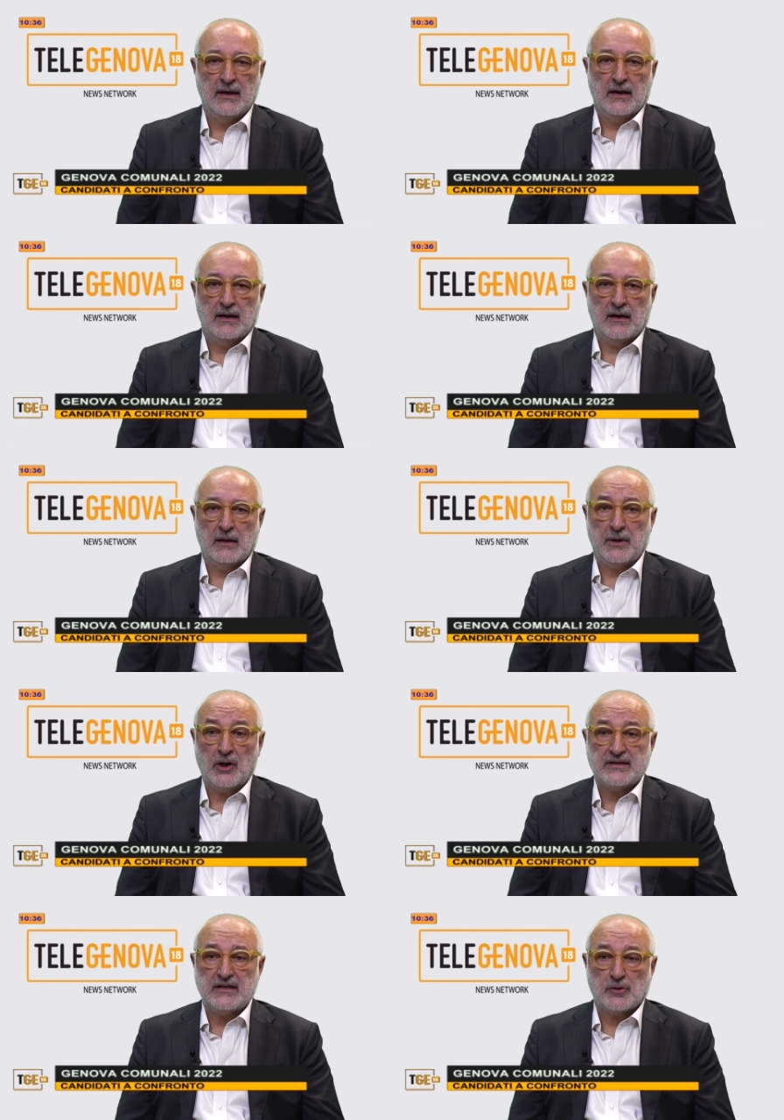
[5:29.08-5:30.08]
Eh, però
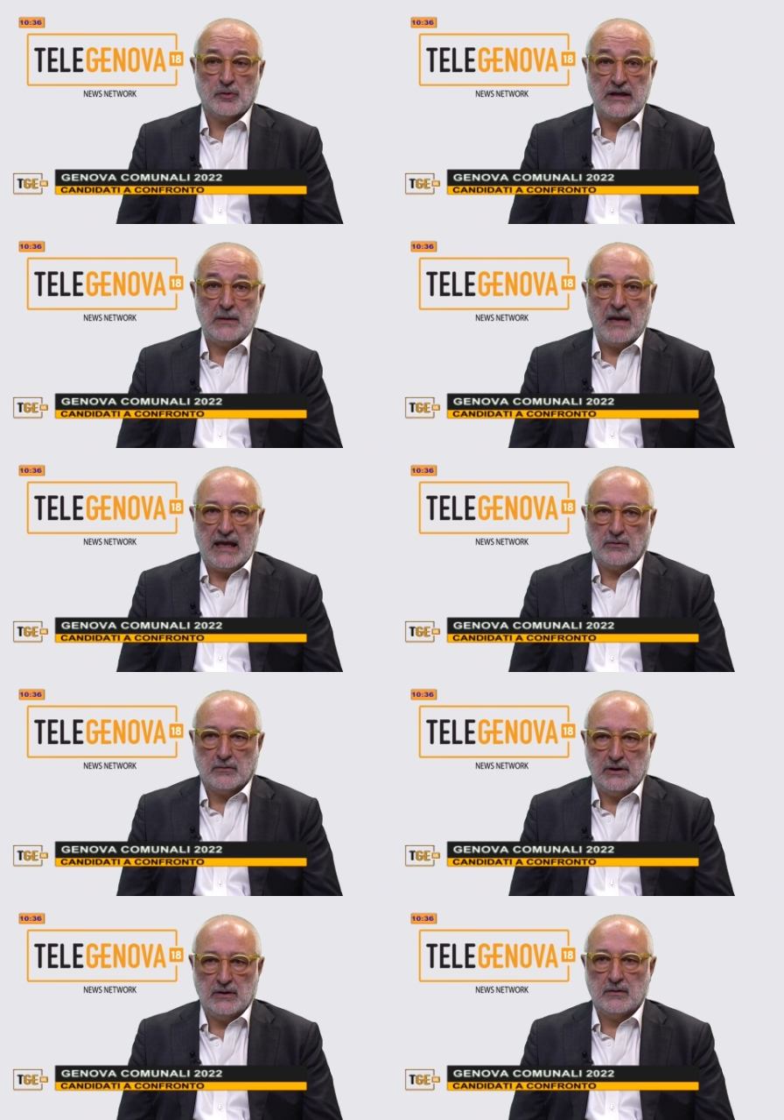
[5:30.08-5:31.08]
esistono dei
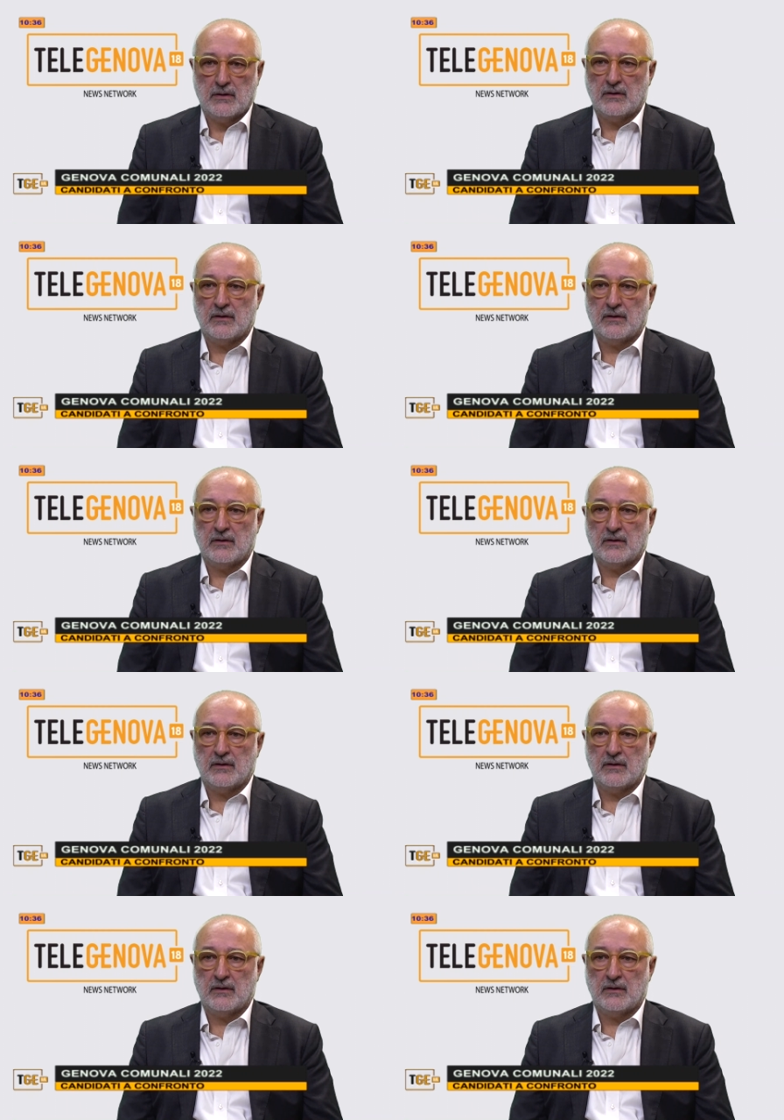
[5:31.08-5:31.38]
metodi, eh,